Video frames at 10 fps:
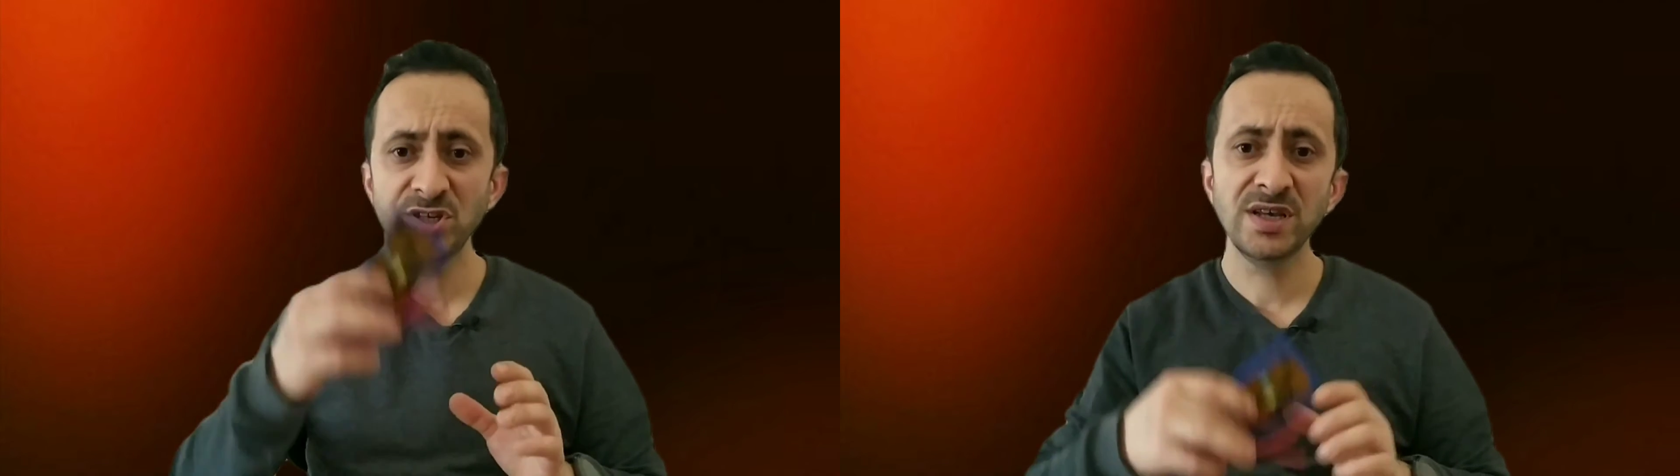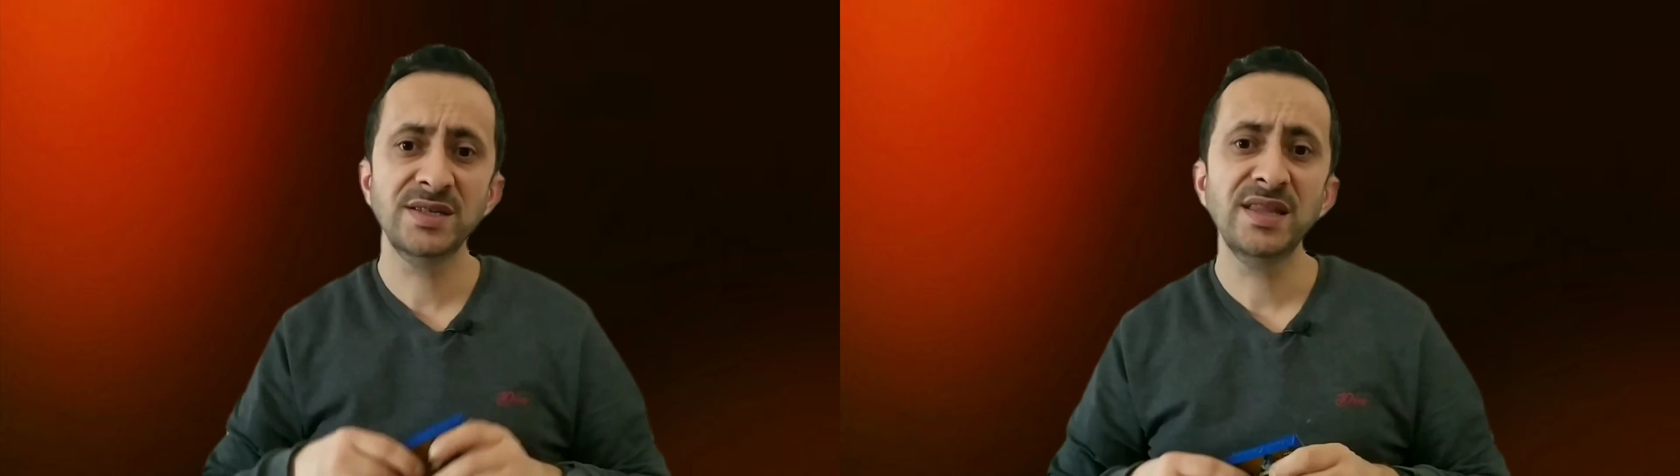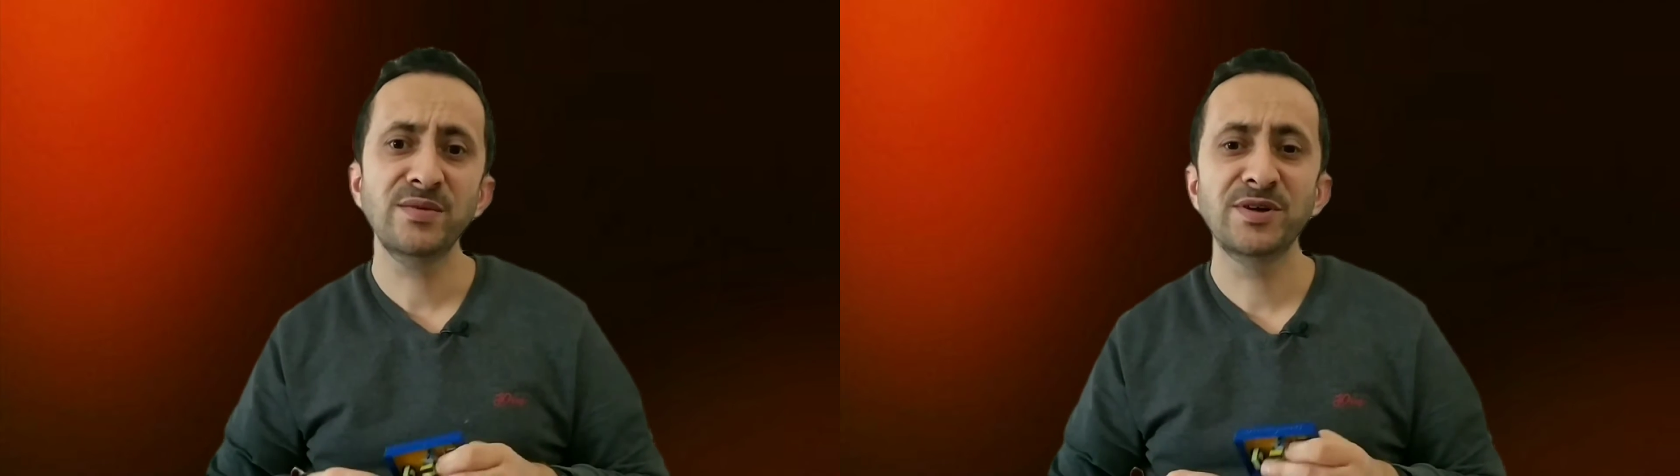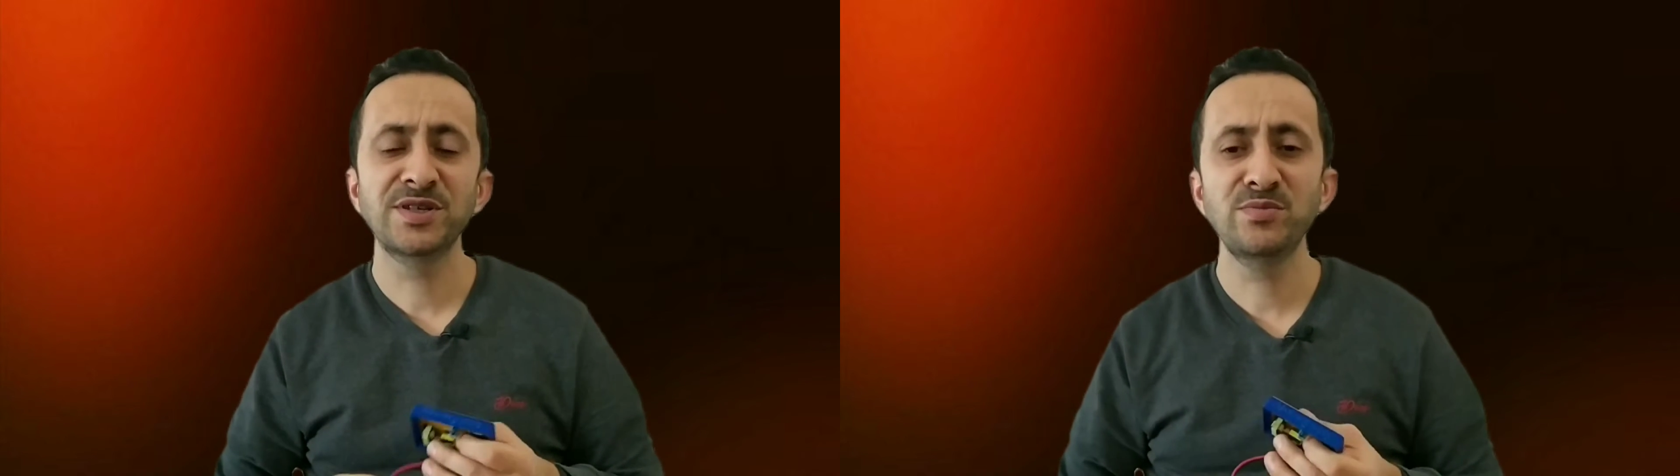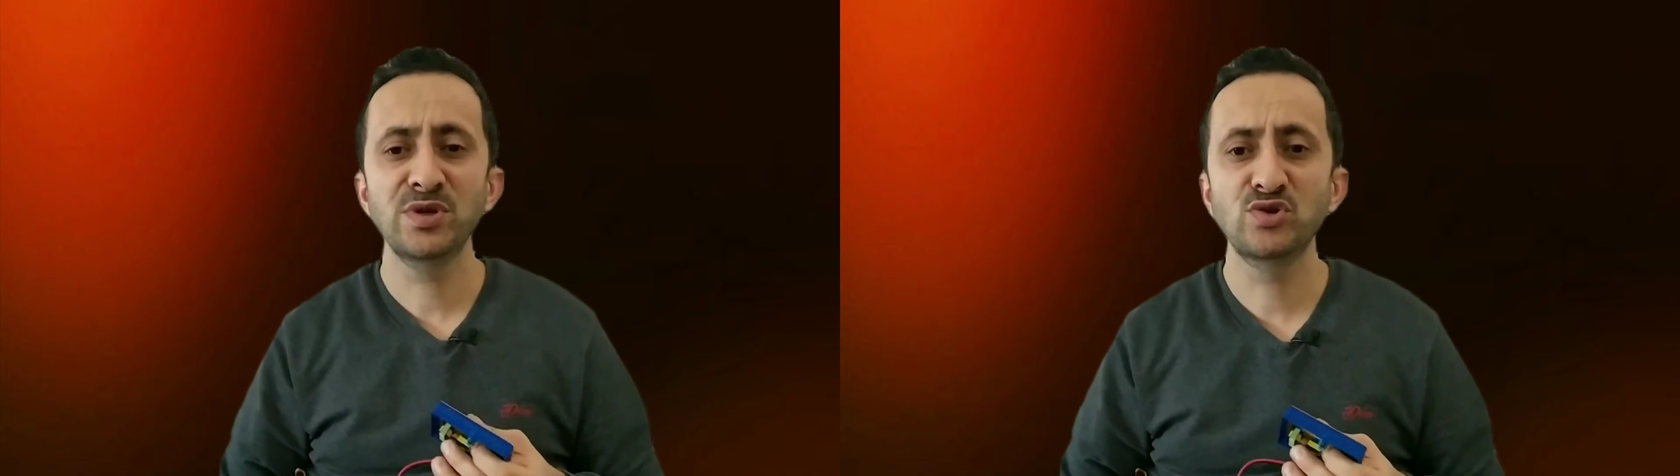cihazdan da
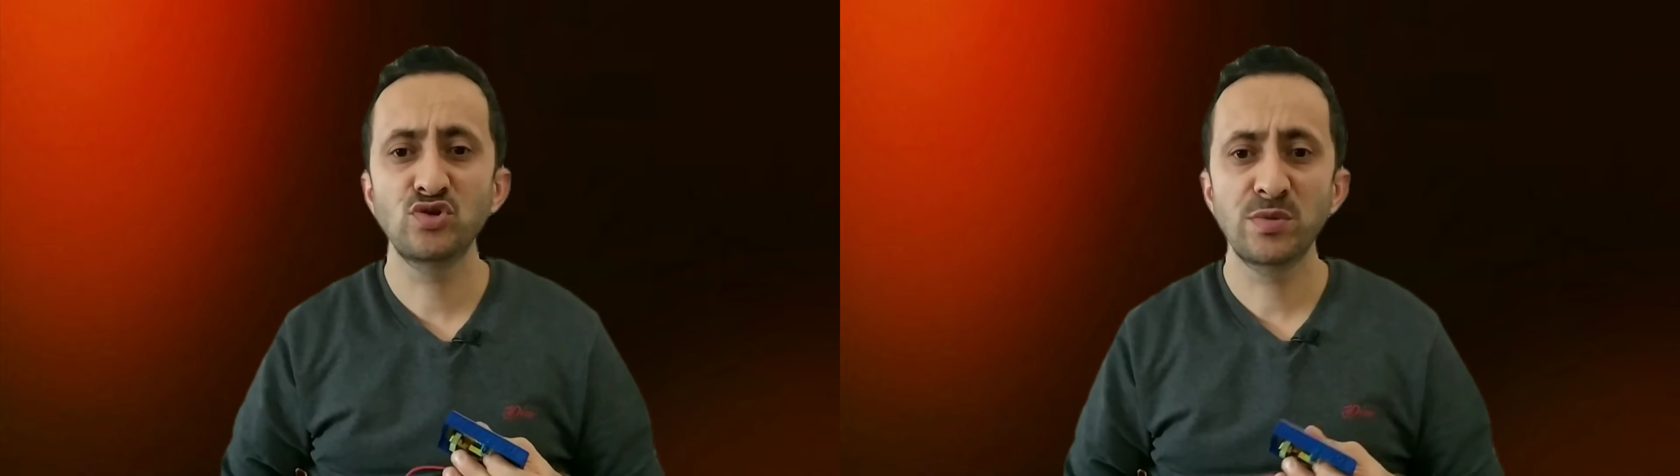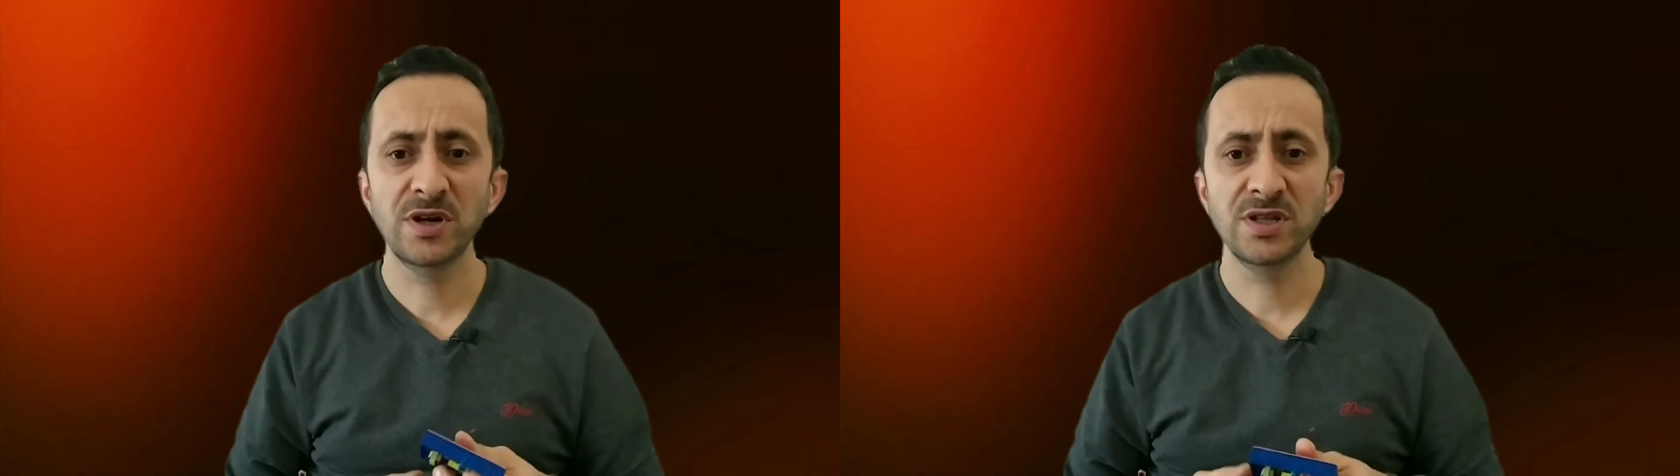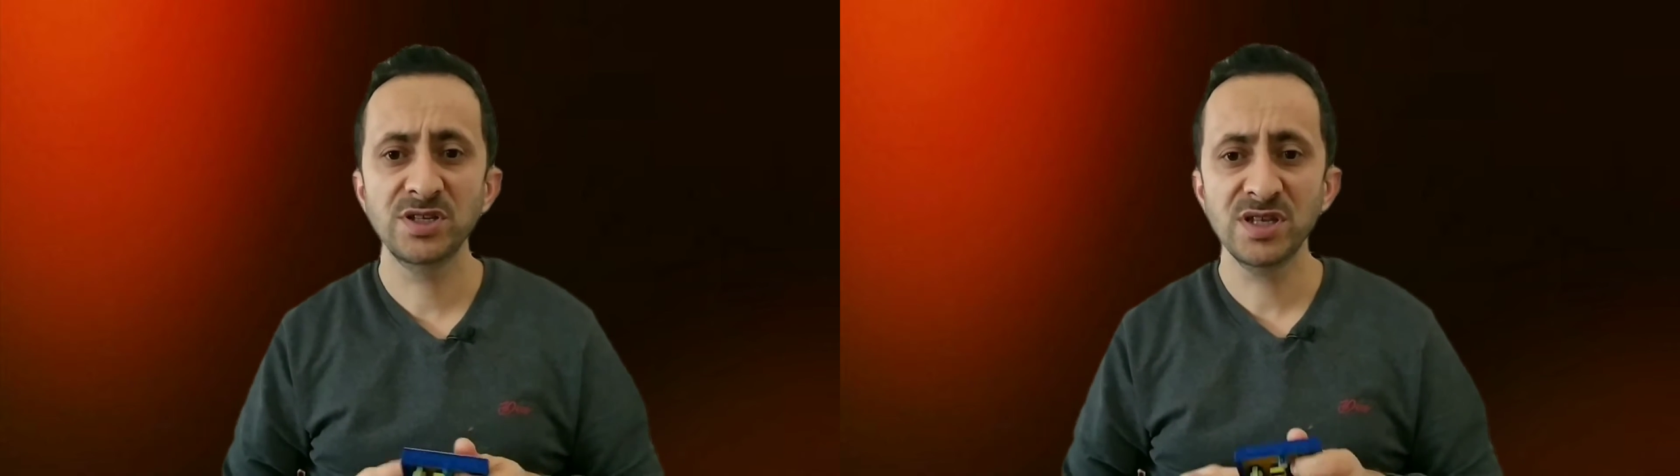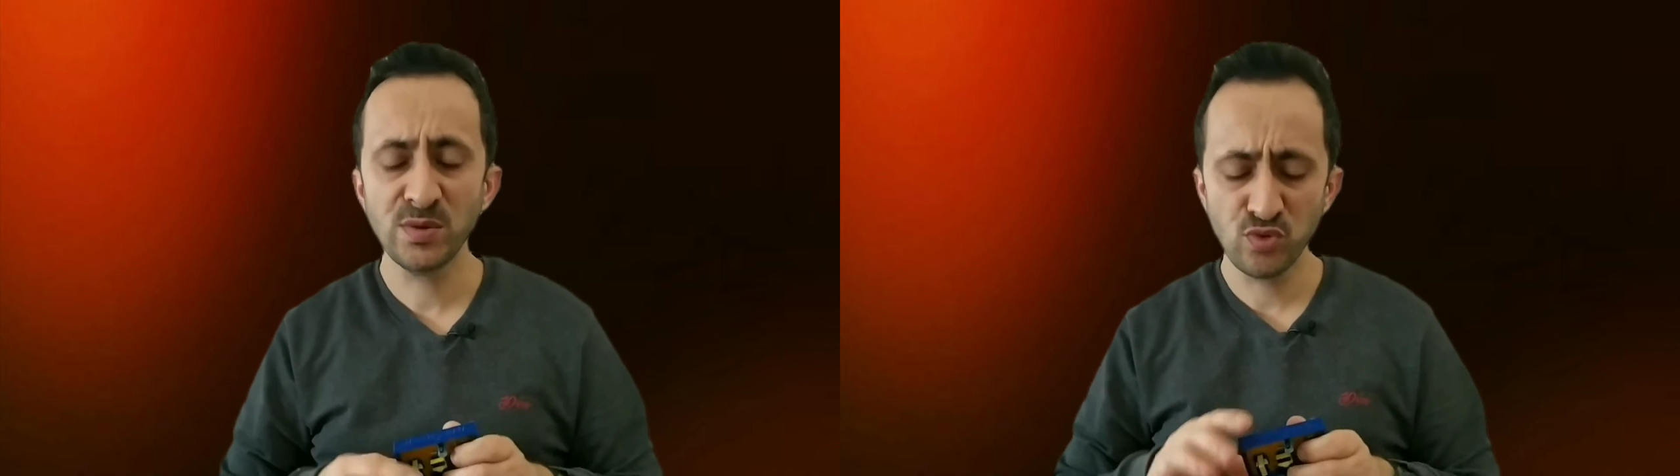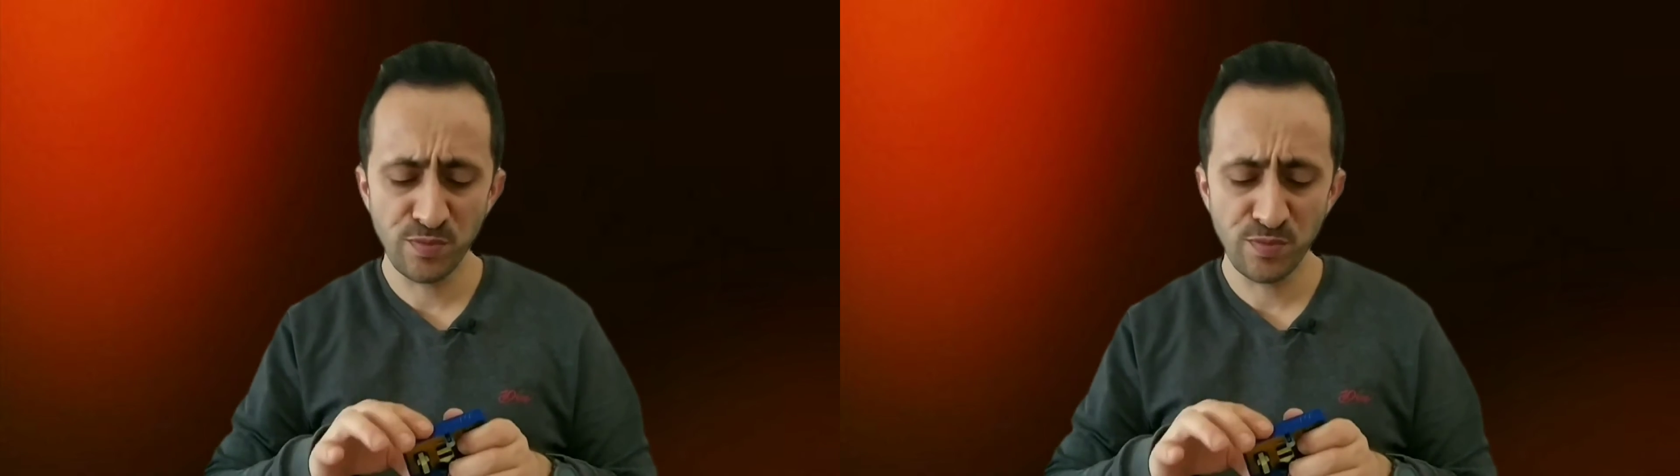bahsetmek istiyorum arkadaşlar.